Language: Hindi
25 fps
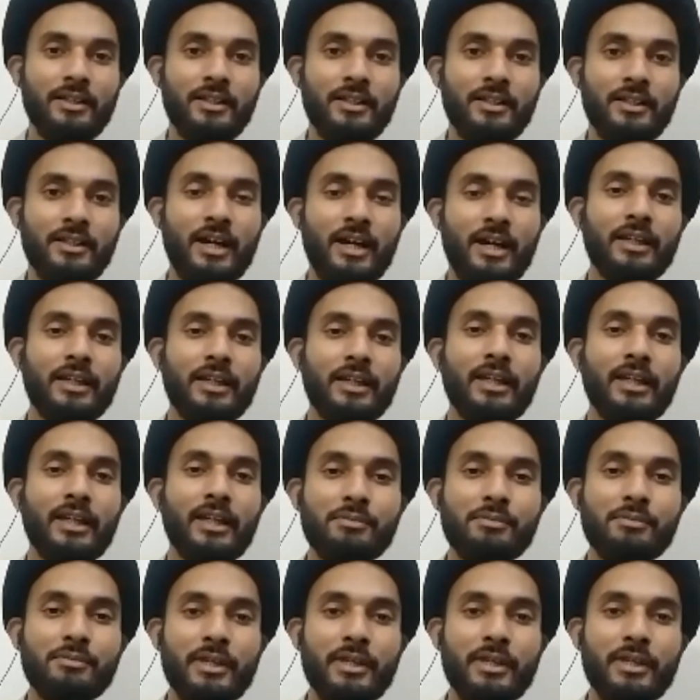हकीकत
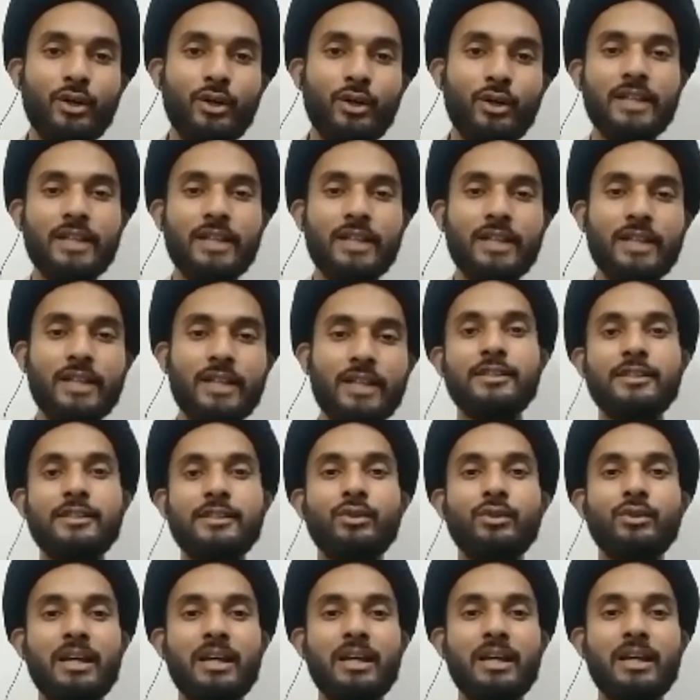में और असली
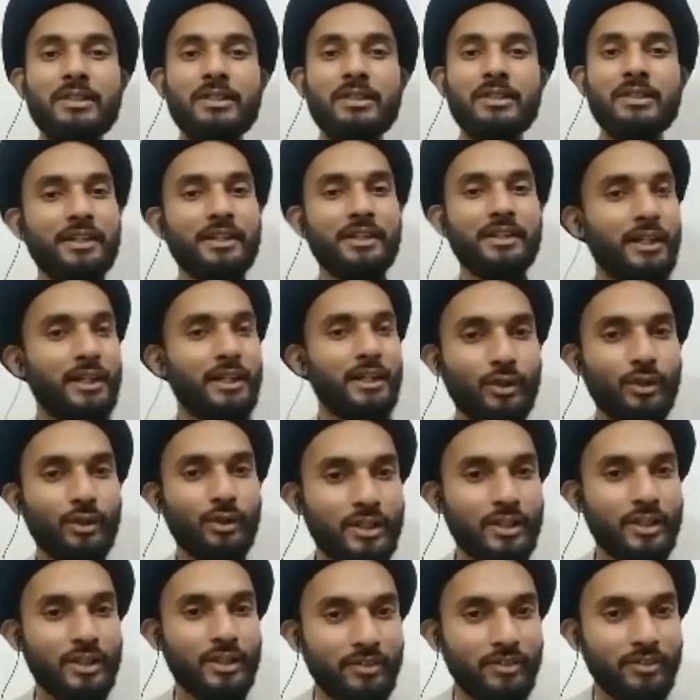दुनिया में जनरेटर और
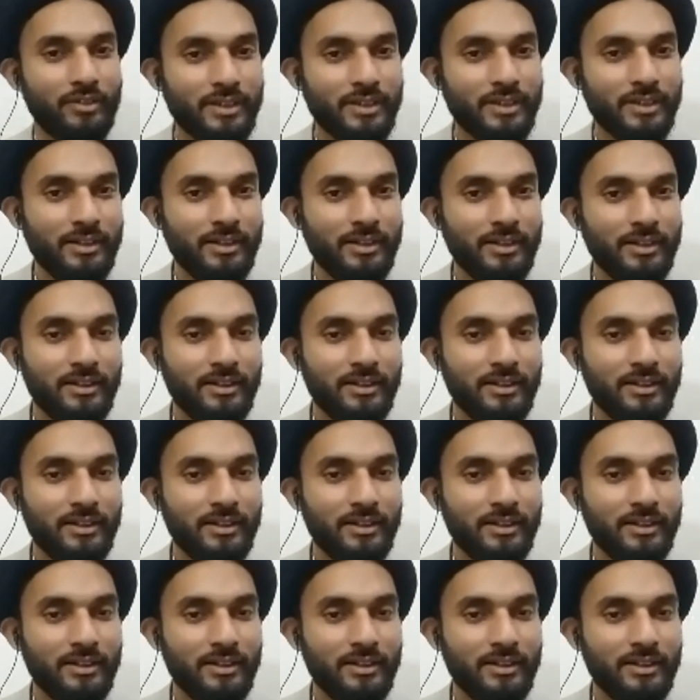इन्वर्टर